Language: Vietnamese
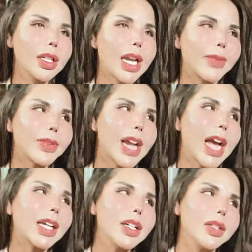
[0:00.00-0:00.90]
làm cho
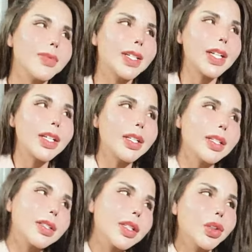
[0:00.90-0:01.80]
đã cái nương mình đi
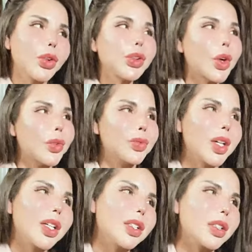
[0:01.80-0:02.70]
nhưng cuối cùng
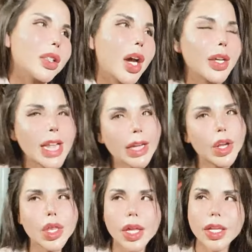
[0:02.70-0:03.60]
á thời gian
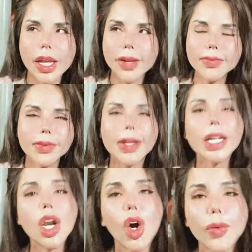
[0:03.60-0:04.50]
nó xây chuyển mình bị
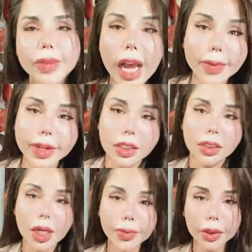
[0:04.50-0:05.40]
cái lồn gì ai biết được
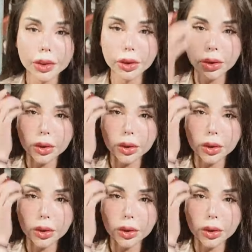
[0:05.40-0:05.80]
đó mọi người